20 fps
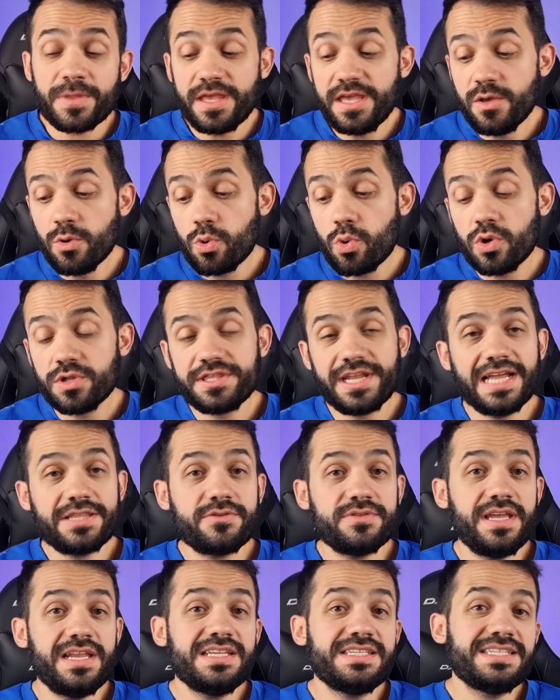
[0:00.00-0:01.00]
E o
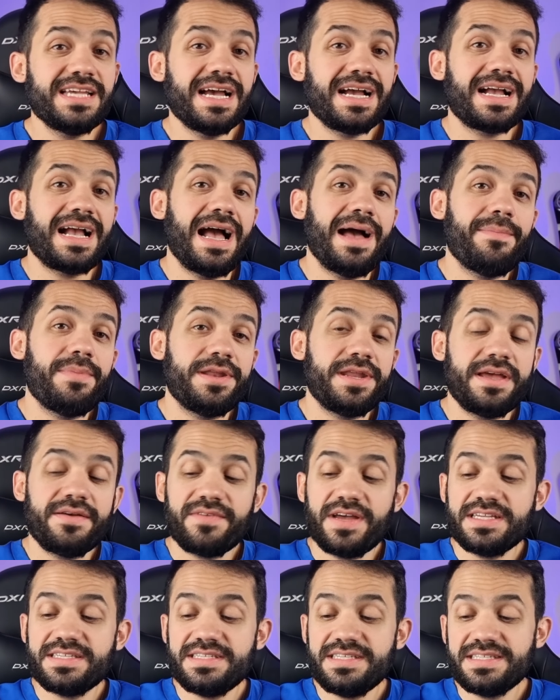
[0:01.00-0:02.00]
contrato dele se acaba, né?
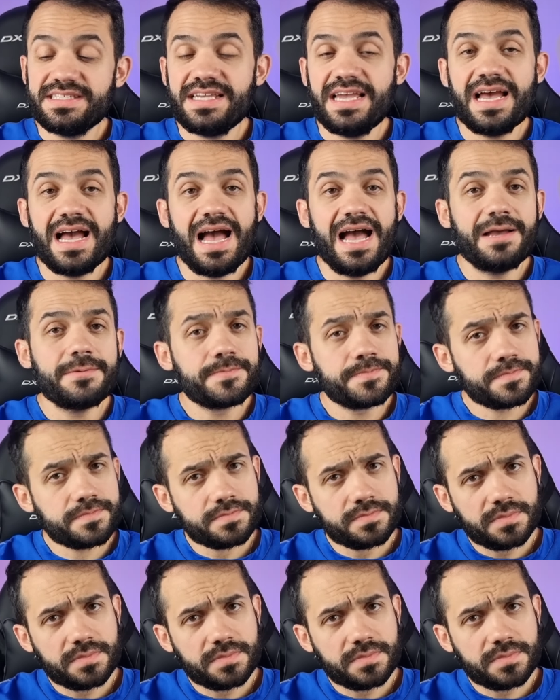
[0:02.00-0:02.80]
Vai se encerrar